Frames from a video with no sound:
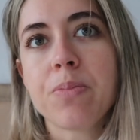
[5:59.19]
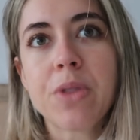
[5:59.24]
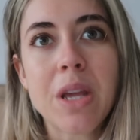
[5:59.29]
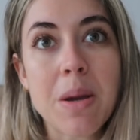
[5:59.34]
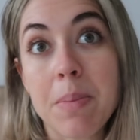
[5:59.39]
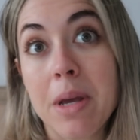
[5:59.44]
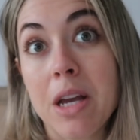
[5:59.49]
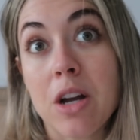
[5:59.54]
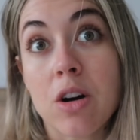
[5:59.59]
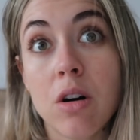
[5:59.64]

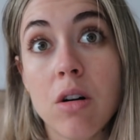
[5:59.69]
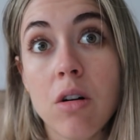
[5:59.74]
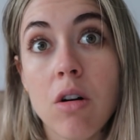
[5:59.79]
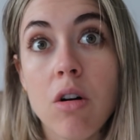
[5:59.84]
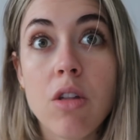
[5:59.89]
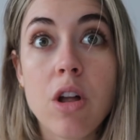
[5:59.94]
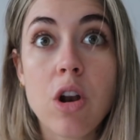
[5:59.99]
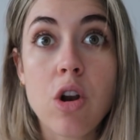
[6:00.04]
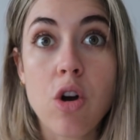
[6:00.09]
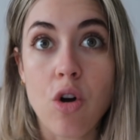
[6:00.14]
típico
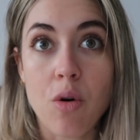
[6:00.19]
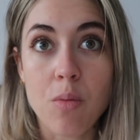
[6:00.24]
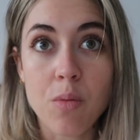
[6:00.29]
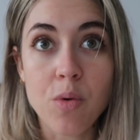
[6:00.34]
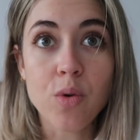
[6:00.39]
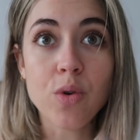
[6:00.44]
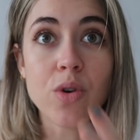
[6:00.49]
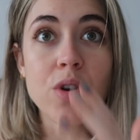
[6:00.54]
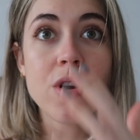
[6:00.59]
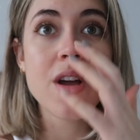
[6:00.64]
o de lo
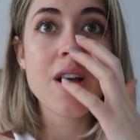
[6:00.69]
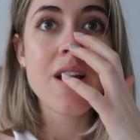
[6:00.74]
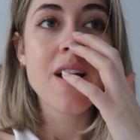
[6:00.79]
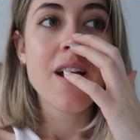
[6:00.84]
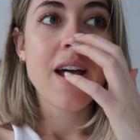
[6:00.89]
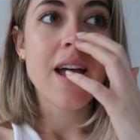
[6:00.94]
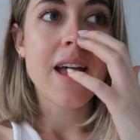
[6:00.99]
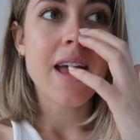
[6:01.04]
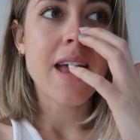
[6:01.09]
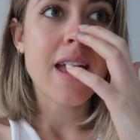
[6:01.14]
común,
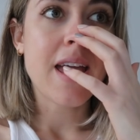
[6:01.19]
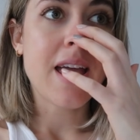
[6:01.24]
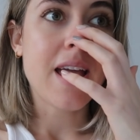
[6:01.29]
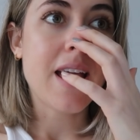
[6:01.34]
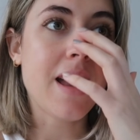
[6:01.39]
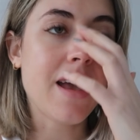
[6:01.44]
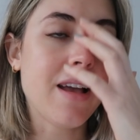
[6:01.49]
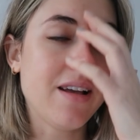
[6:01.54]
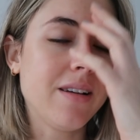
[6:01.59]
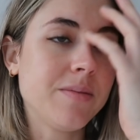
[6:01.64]

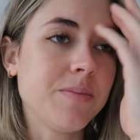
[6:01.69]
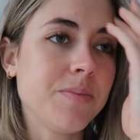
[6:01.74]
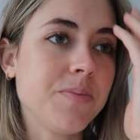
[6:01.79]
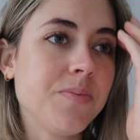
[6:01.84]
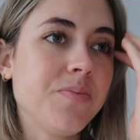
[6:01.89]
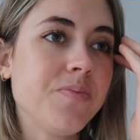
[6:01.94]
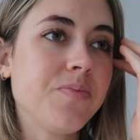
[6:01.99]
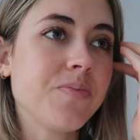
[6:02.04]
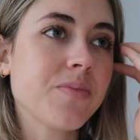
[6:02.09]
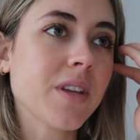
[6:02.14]

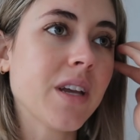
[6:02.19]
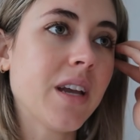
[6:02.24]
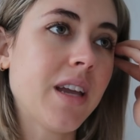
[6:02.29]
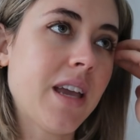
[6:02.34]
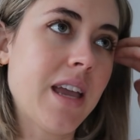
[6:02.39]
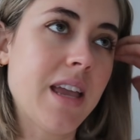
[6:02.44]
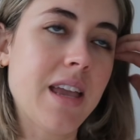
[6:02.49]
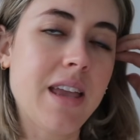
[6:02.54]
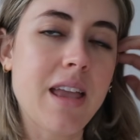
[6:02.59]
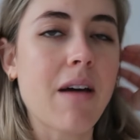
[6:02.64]
Em,
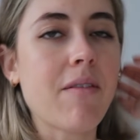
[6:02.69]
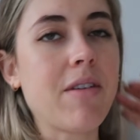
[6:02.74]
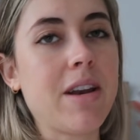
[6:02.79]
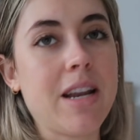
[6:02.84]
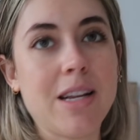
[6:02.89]
y ya